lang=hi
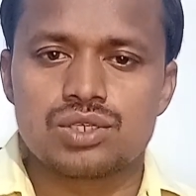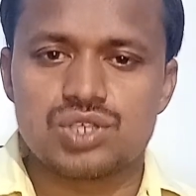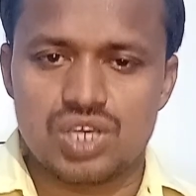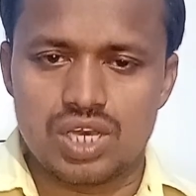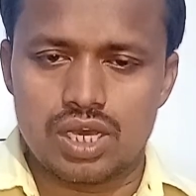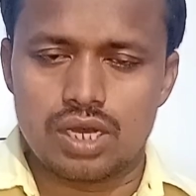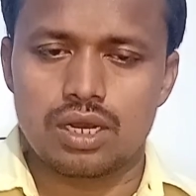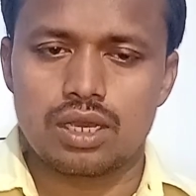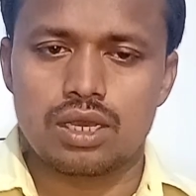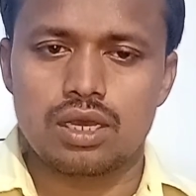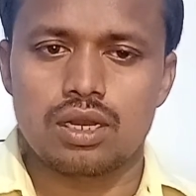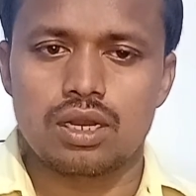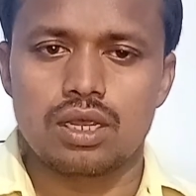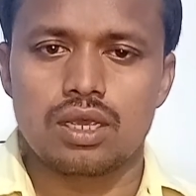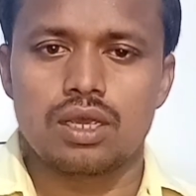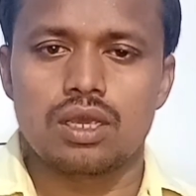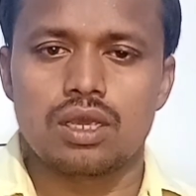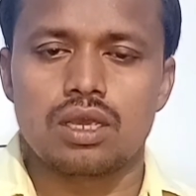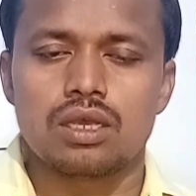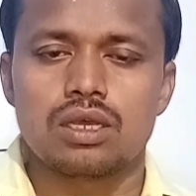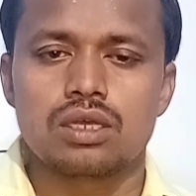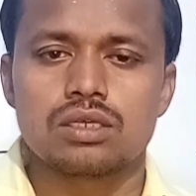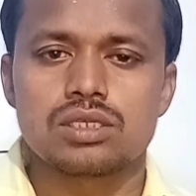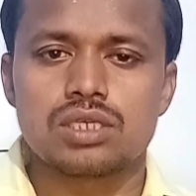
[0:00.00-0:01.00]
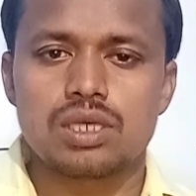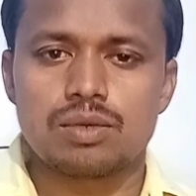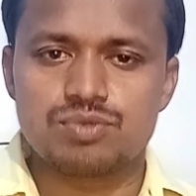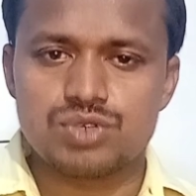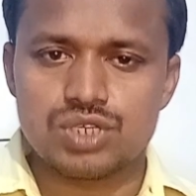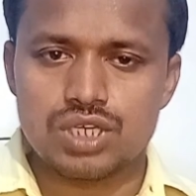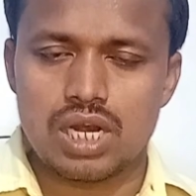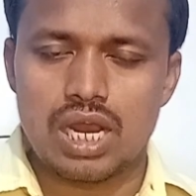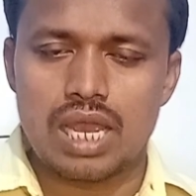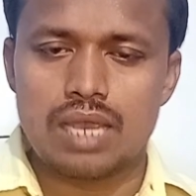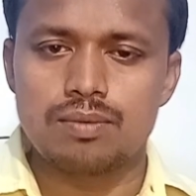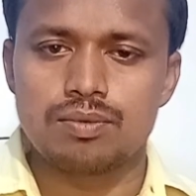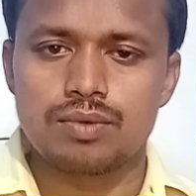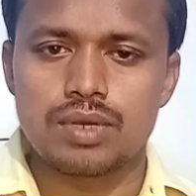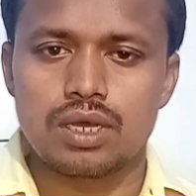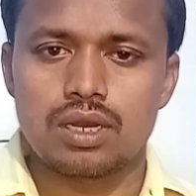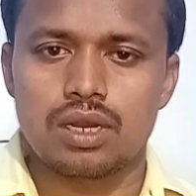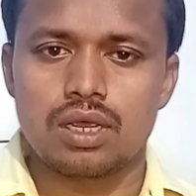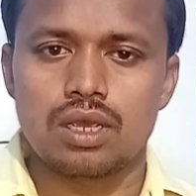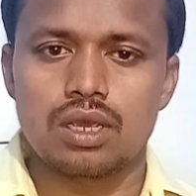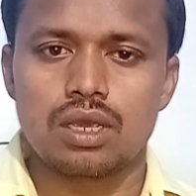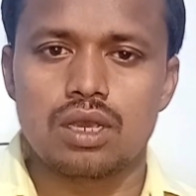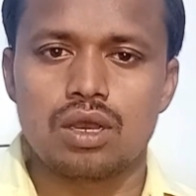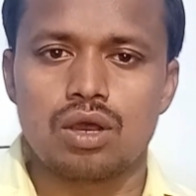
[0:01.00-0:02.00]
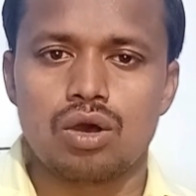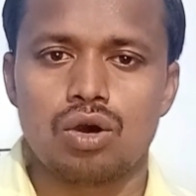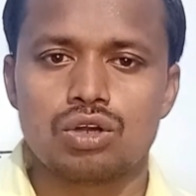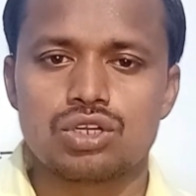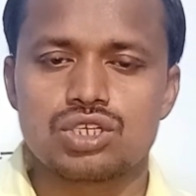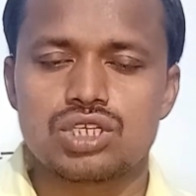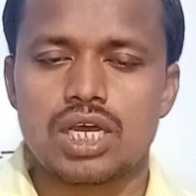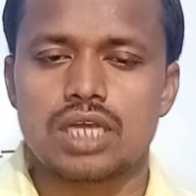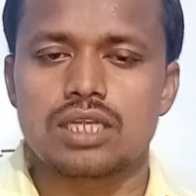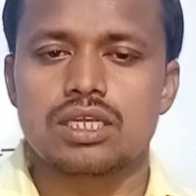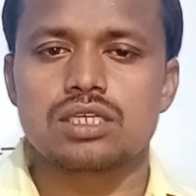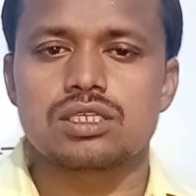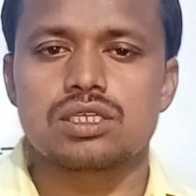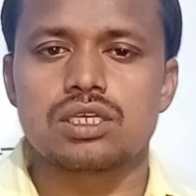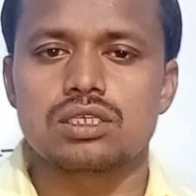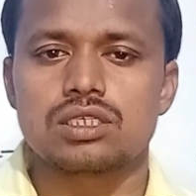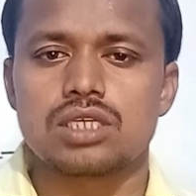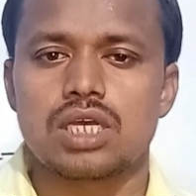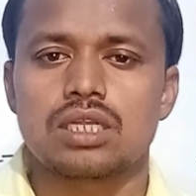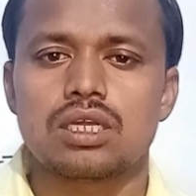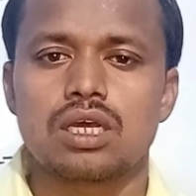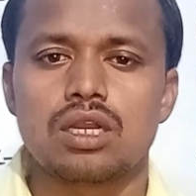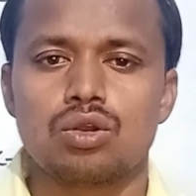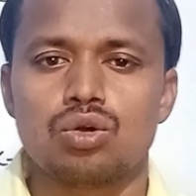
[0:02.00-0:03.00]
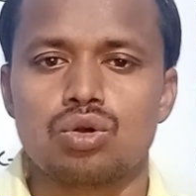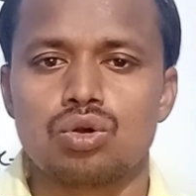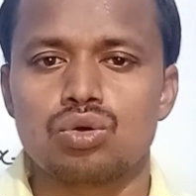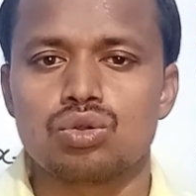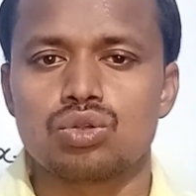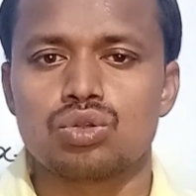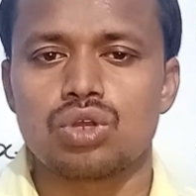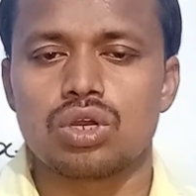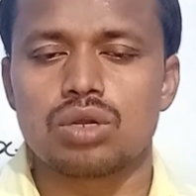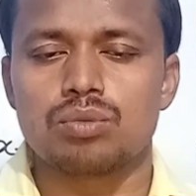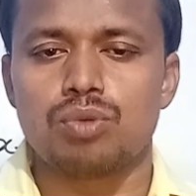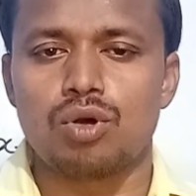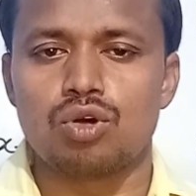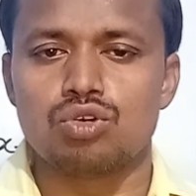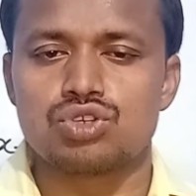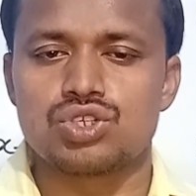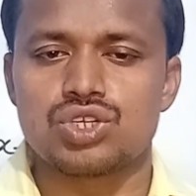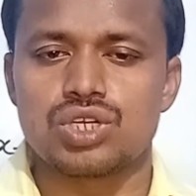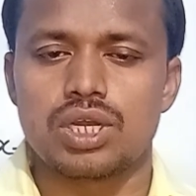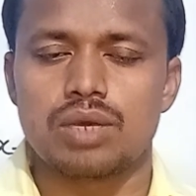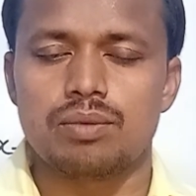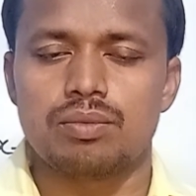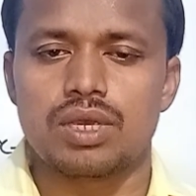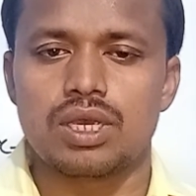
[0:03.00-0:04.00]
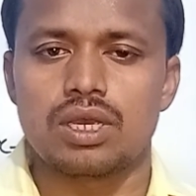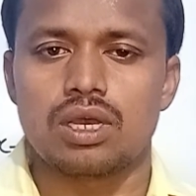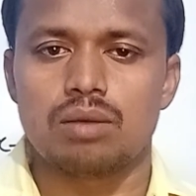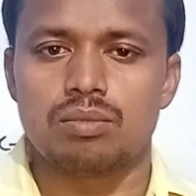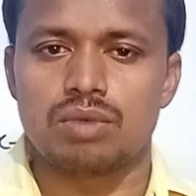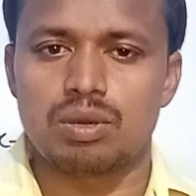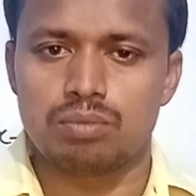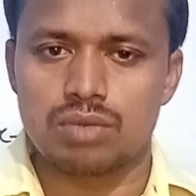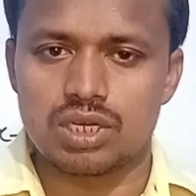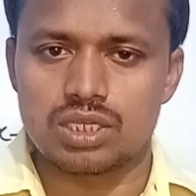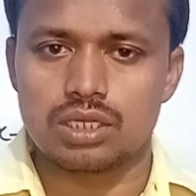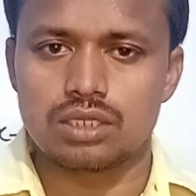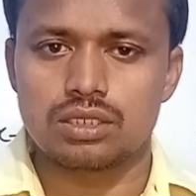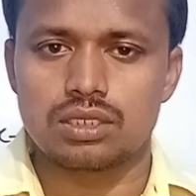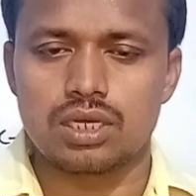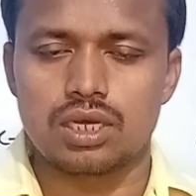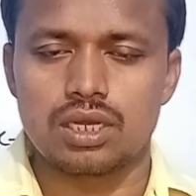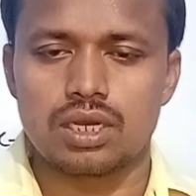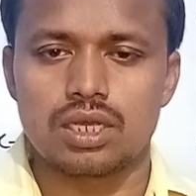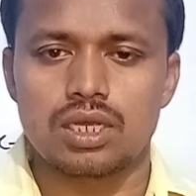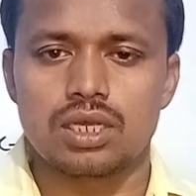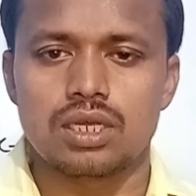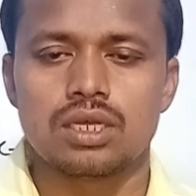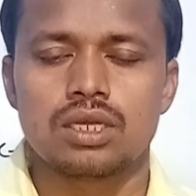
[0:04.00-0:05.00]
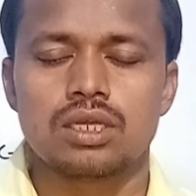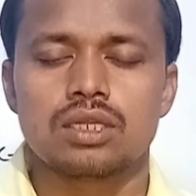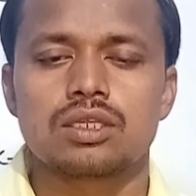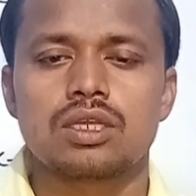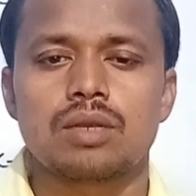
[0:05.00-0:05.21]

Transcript: शेयर करें सब्सक्राइब करें और ज़्यादा से ज़्यादा लोगों तक पहुंचने में हमें मदद करें